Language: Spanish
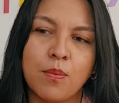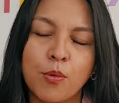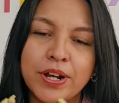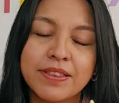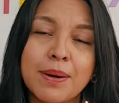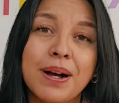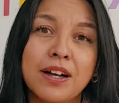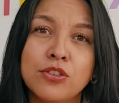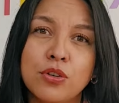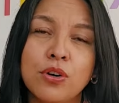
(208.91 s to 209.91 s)
como ir
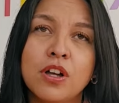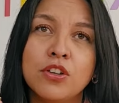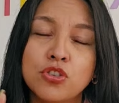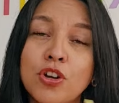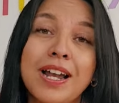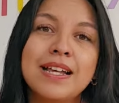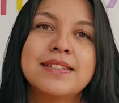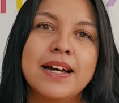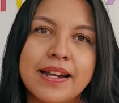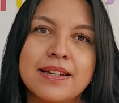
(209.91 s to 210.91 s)
trabajando todas
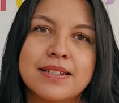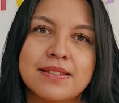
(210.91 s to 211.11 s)
las áreas